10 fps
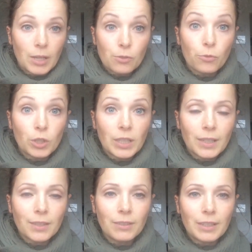also von Young
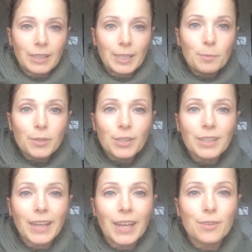Living
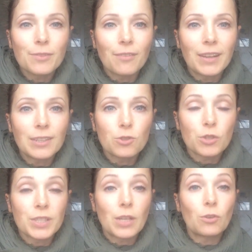Liebenden gerne verwendet
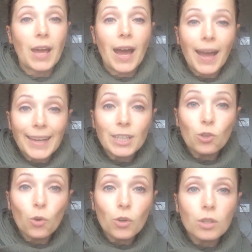zur
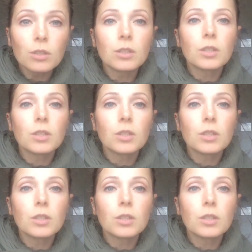Zellularreinigung.